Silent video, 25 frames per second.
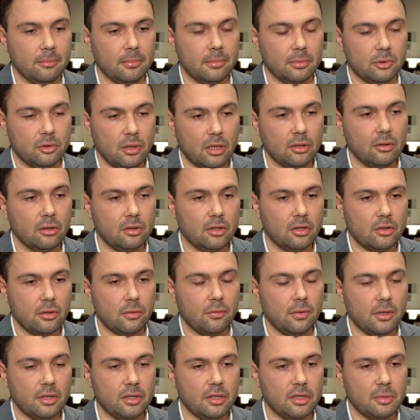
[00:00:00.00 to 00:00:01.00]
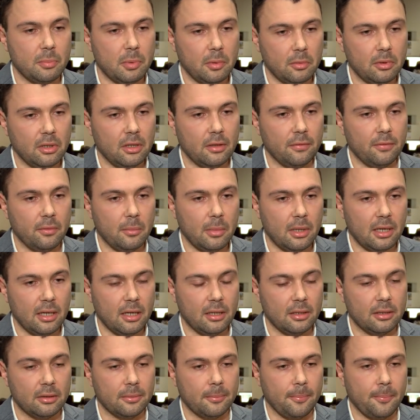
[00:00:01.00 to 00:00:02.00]
które dotyczą właśnie spełnienia
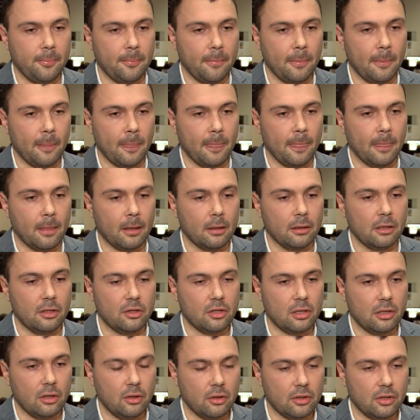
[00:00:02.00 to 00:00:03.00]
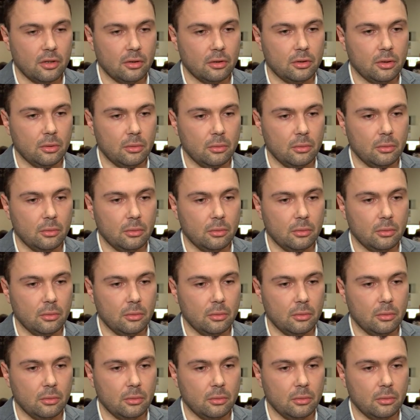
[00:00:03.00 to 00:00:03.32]
wymagań, mm, jeżeli chodzi o tę